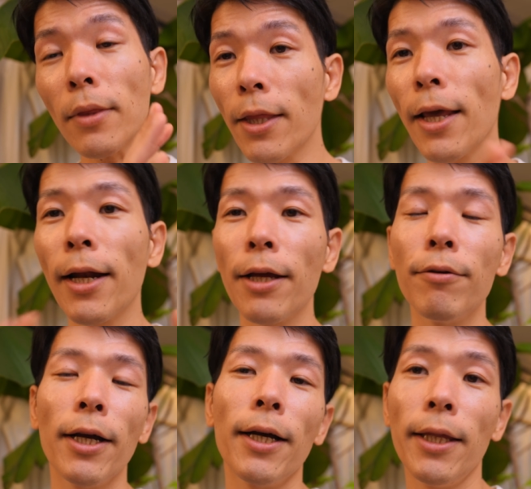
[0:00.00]
手洗いう
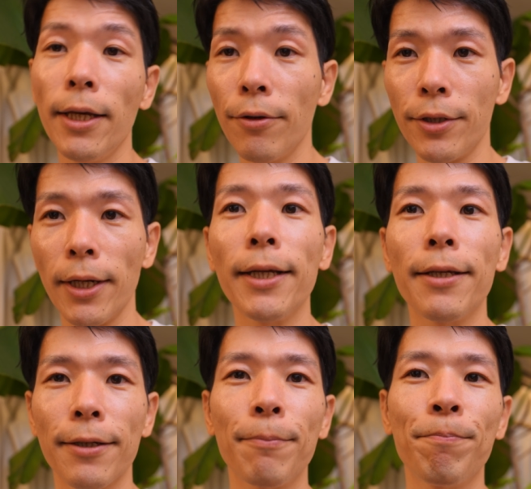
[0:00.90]
がいができるじゃないで
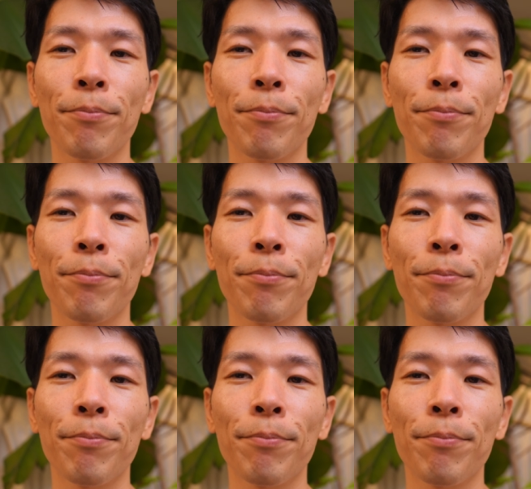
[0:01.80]
すか。